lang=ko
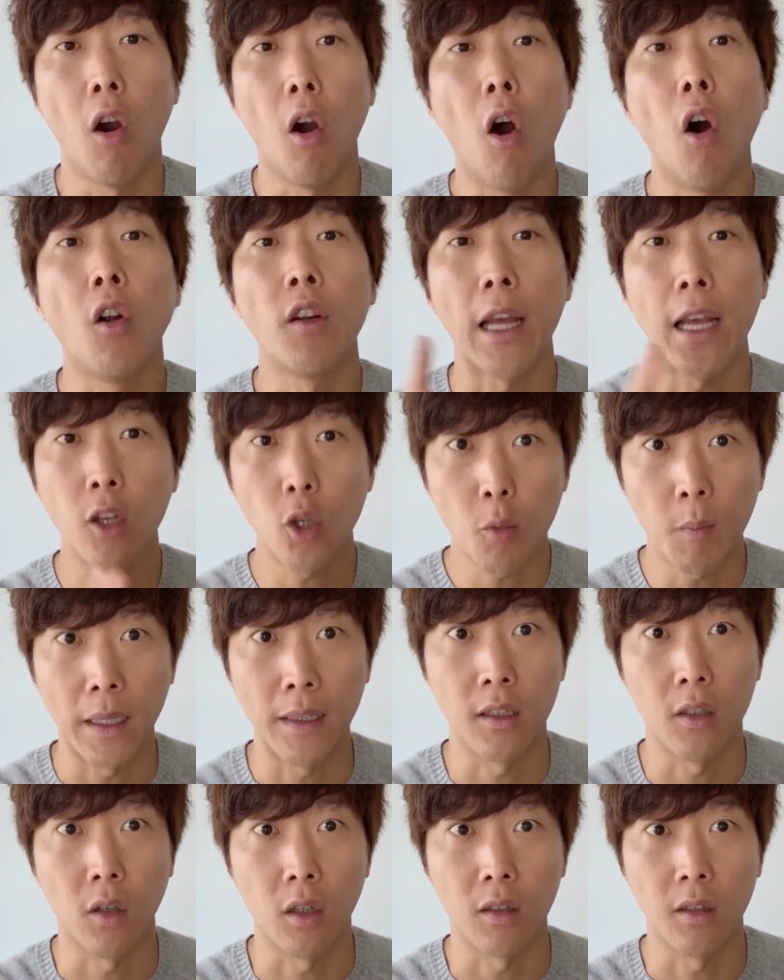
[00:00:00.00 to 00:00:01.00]
어레이로
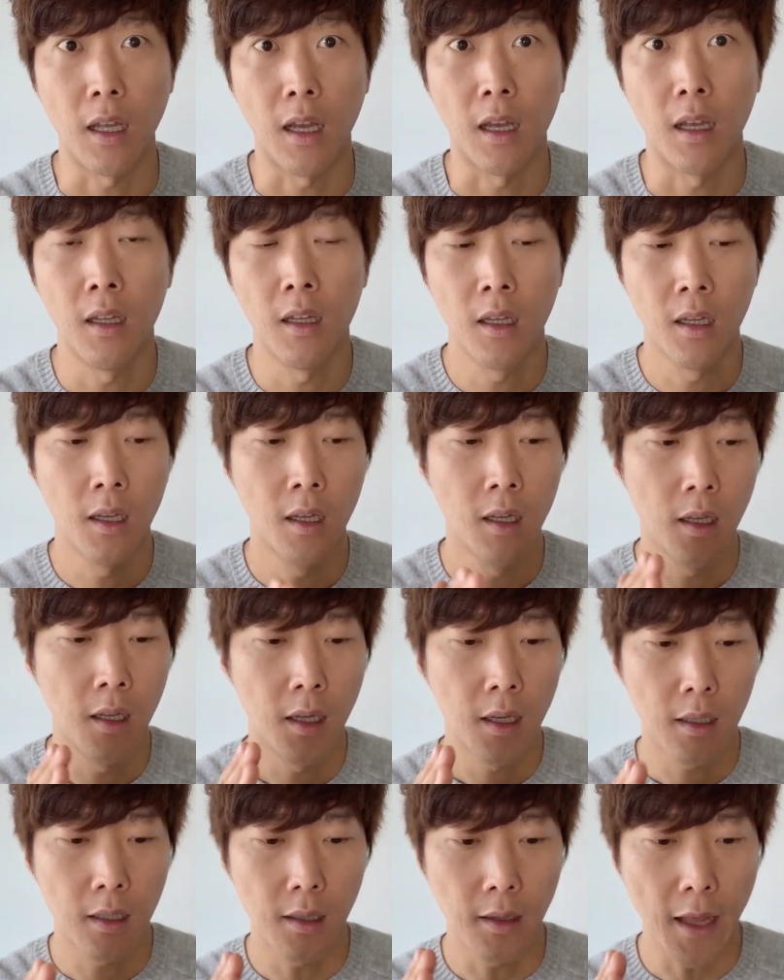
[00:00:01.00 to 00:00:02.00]
만들었다.
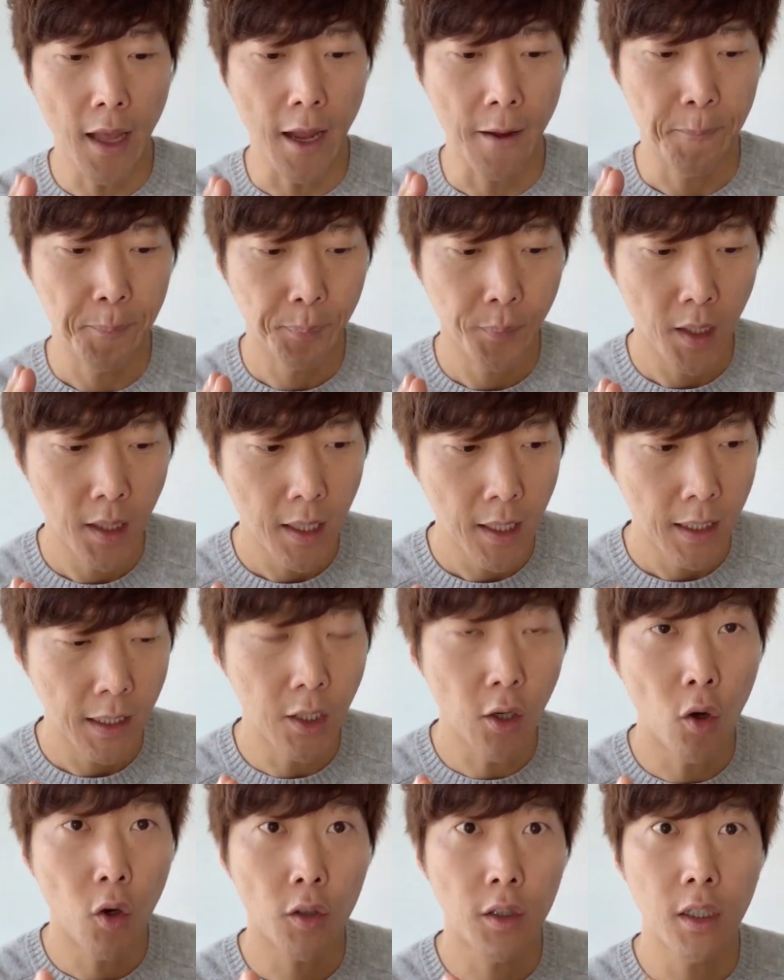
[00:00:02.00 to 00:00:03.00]
근데
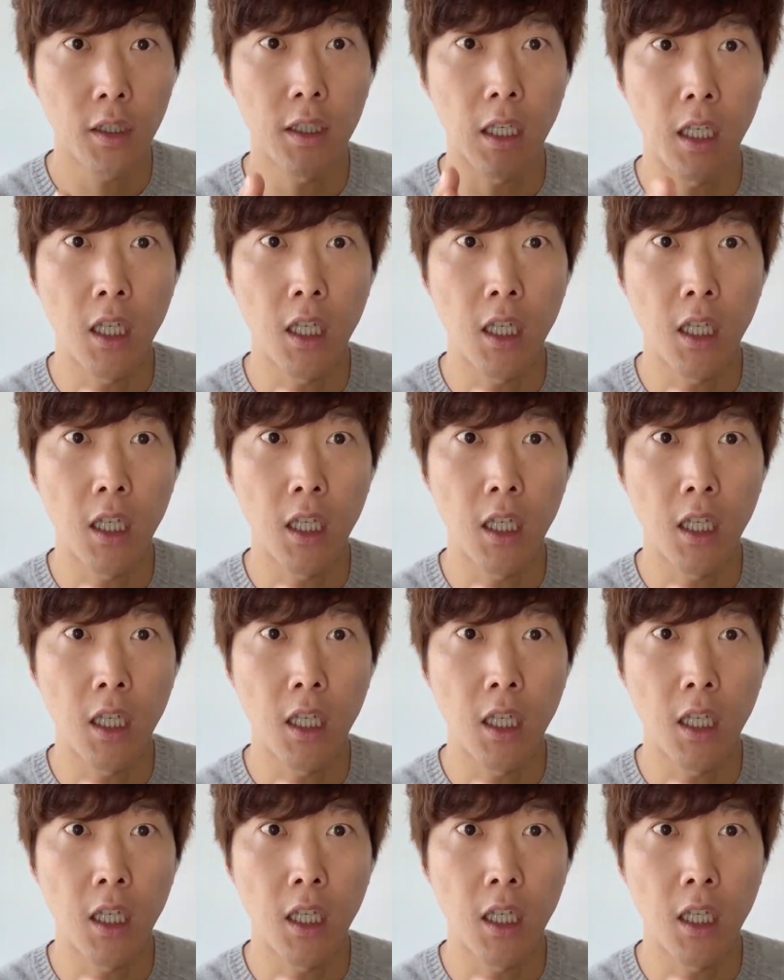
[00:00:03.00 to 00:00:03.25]
이런 것들이 이제